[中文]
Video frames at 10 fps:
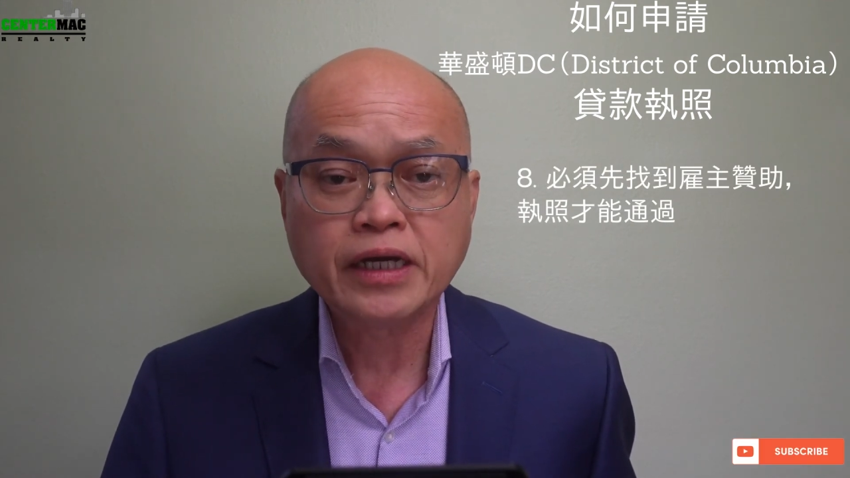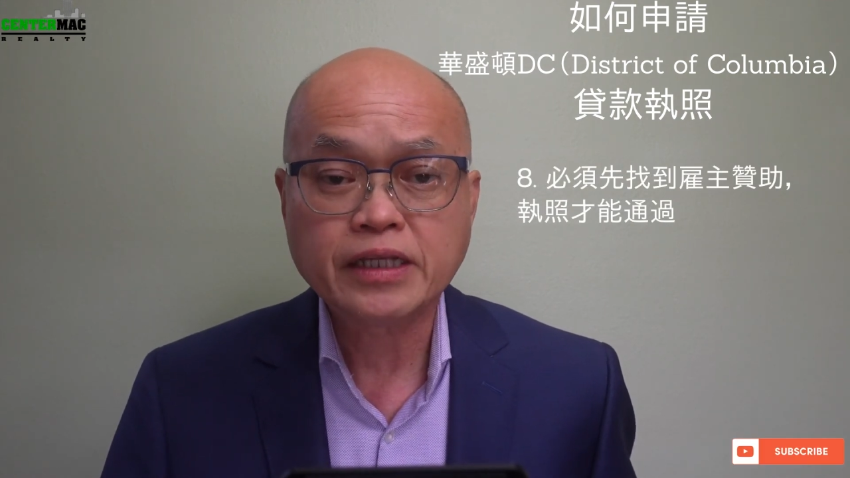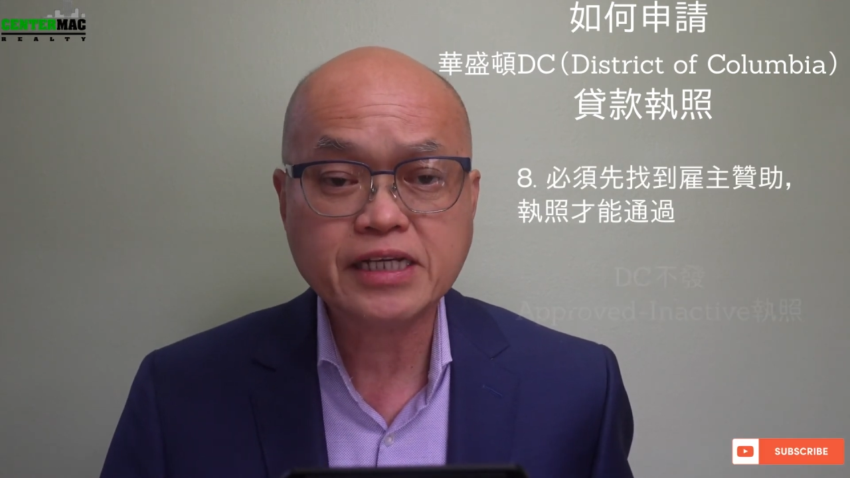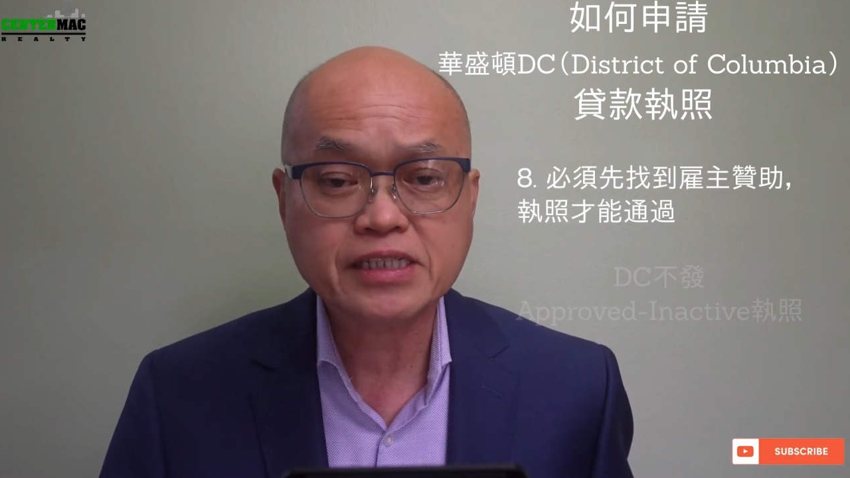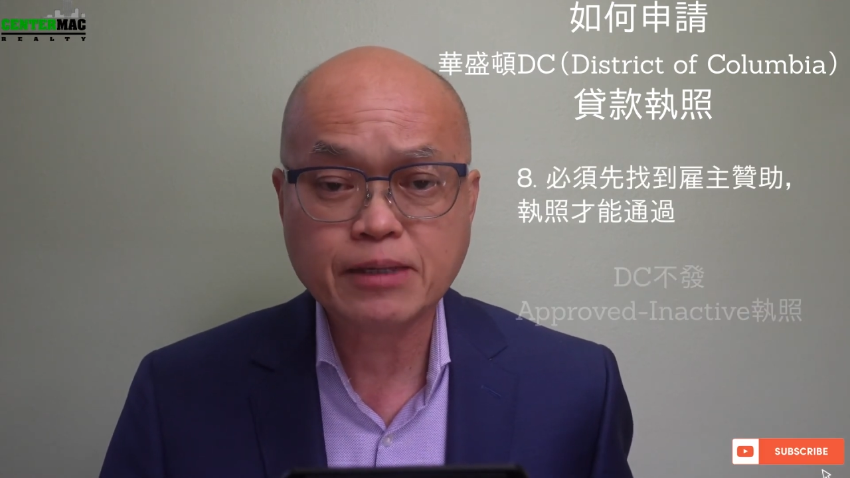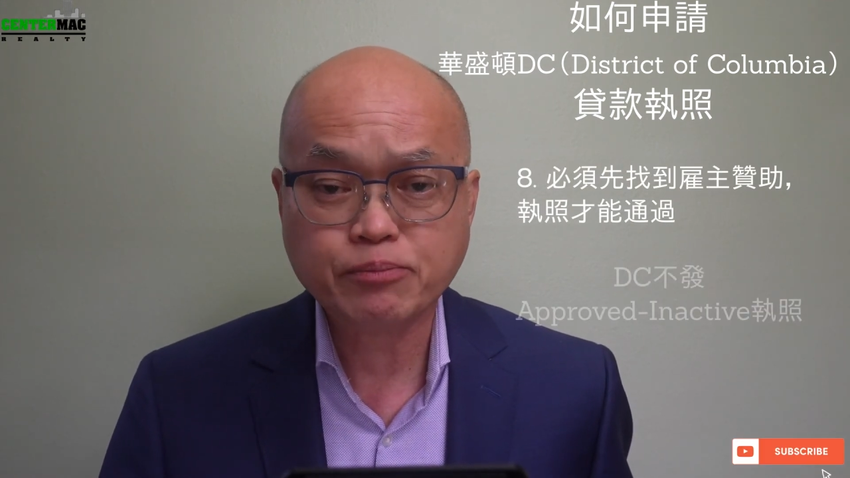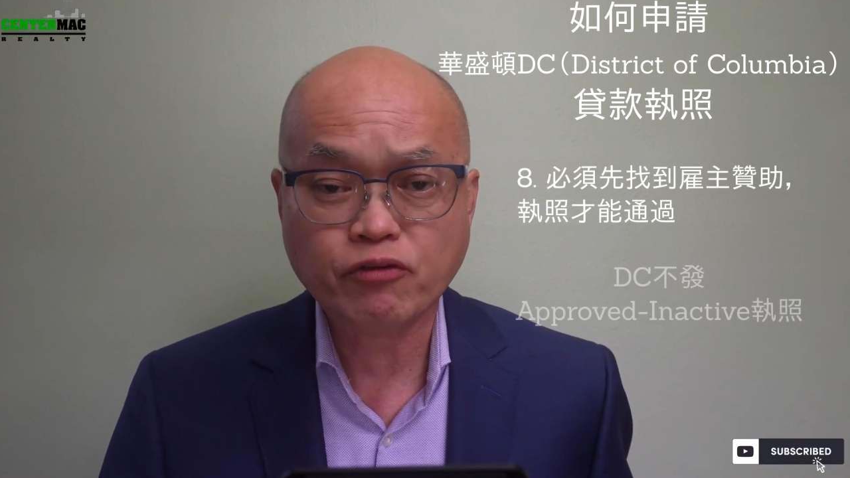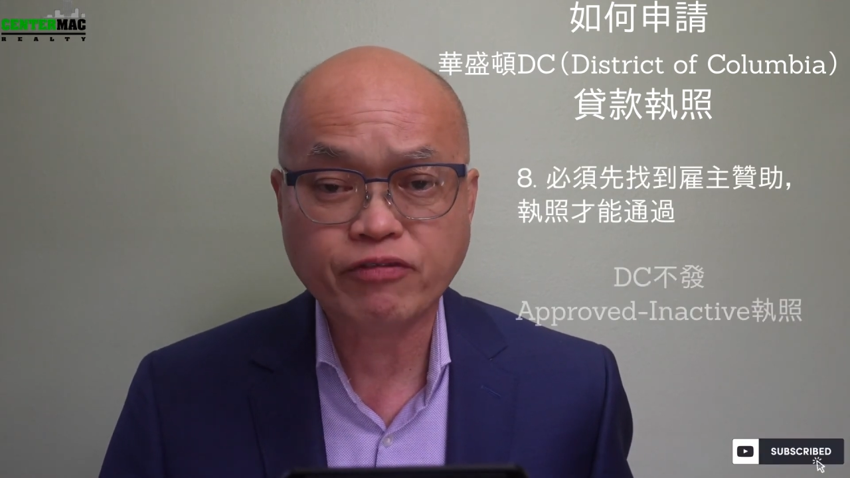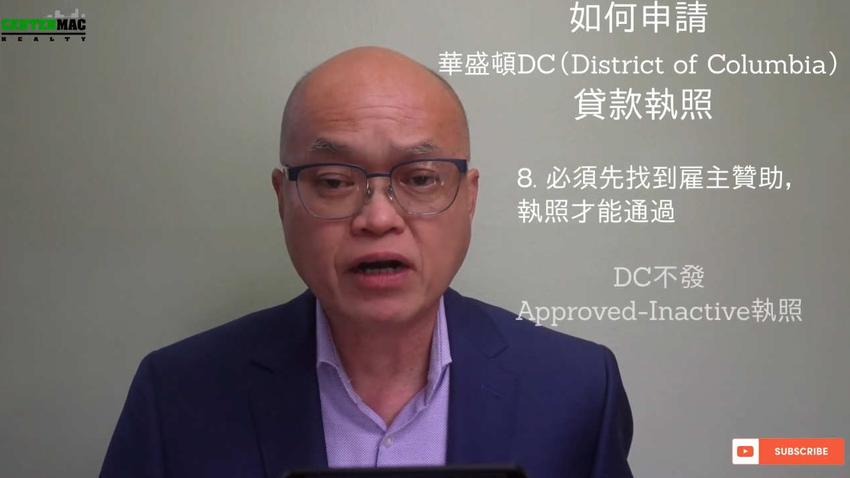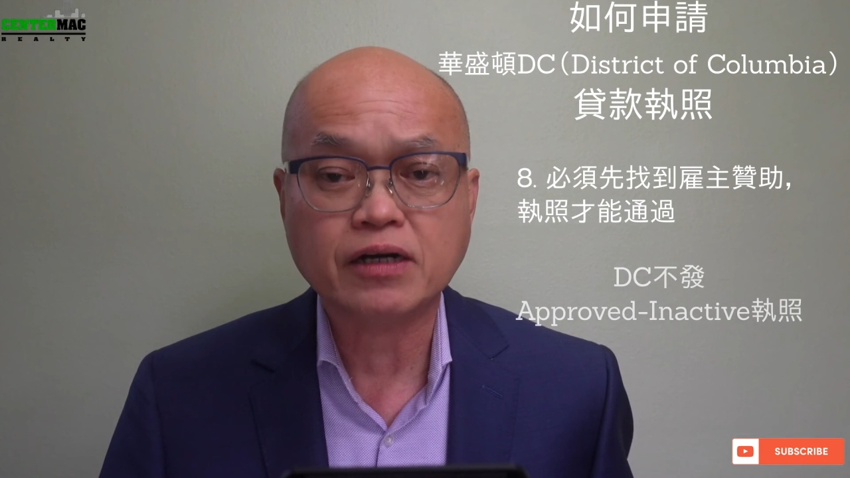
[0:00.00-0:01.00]
DC 不
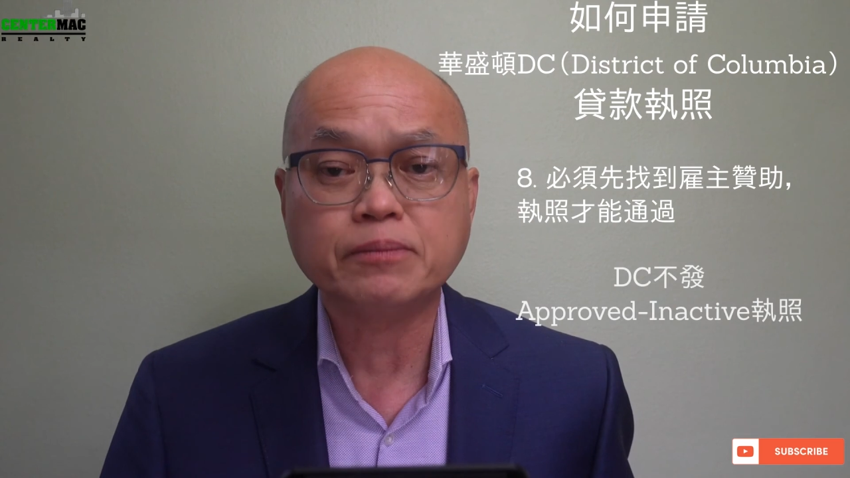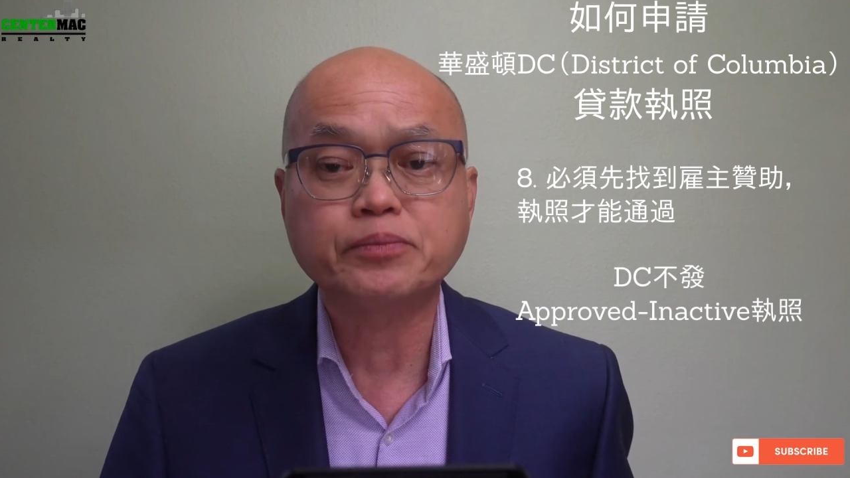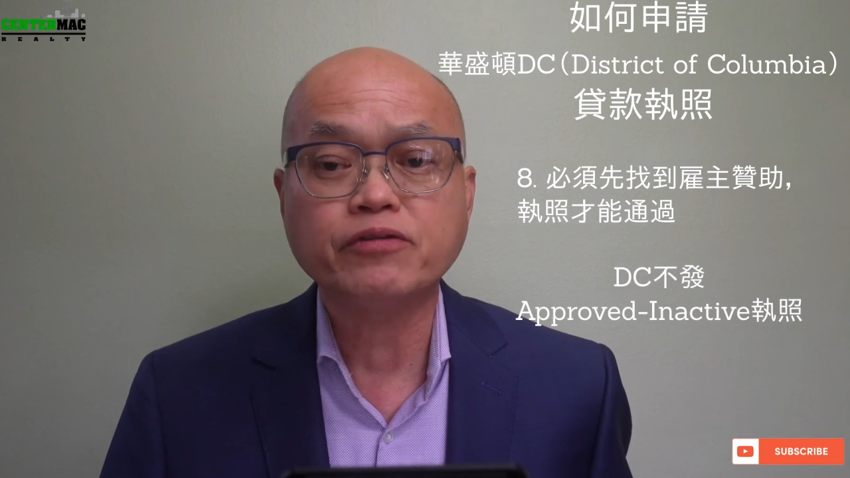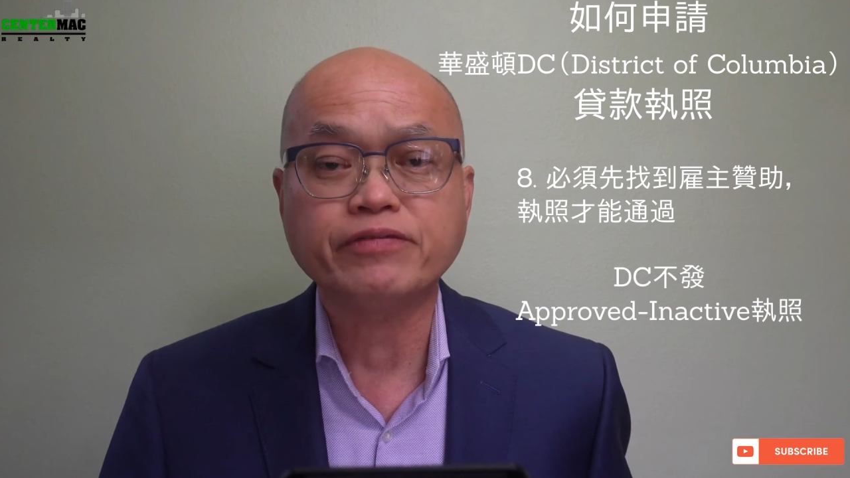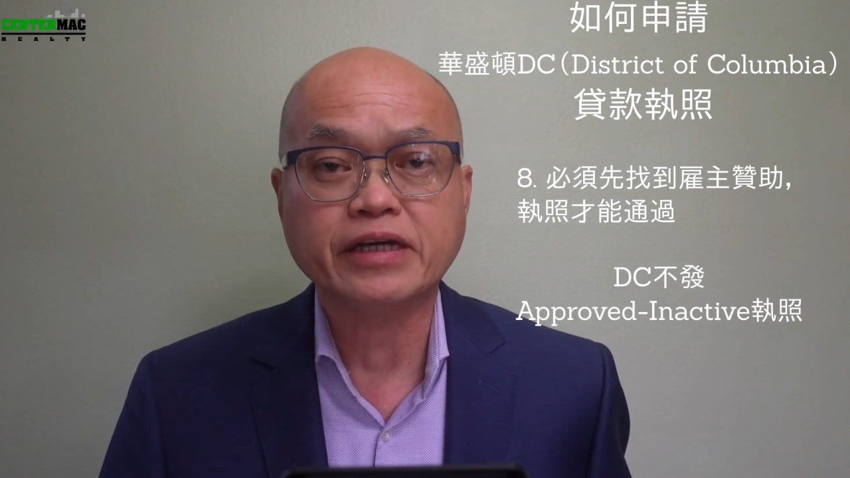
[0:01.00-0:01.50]
发 Approve